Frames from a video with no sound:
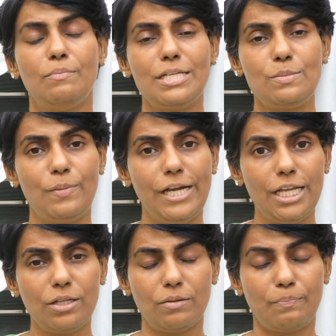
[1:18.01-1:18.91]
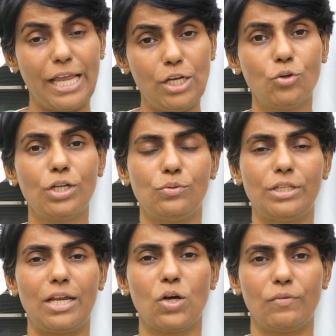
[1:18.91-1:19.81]
ప్లస్ బ్లీడింగ్ పెయిన్ కూడా
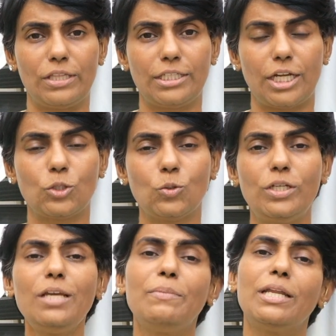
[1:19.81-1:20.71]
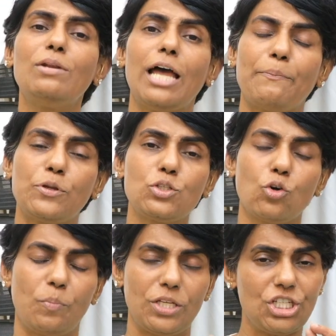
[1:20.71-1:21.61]
ఉంది అలాంగ్ విత్ ఇట్ అనుకుంటే మనం లాప్రోస్కోపీ